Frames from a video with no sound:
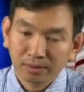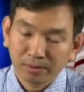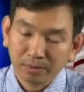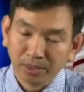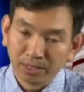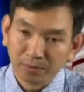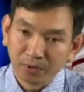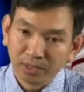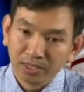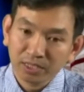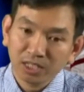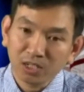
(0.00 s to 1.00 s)
mình tập vật
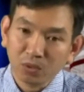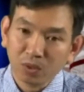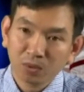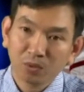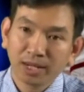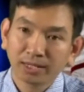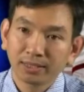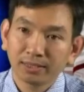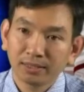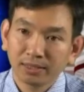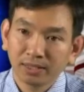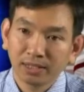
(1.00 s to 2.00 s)
lý trị liệu không đúng cách
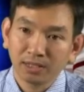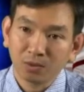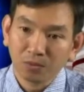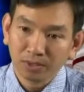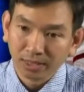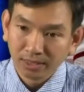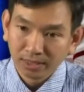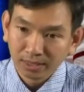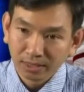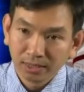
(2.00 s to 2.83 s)
thì cũng dẫn đến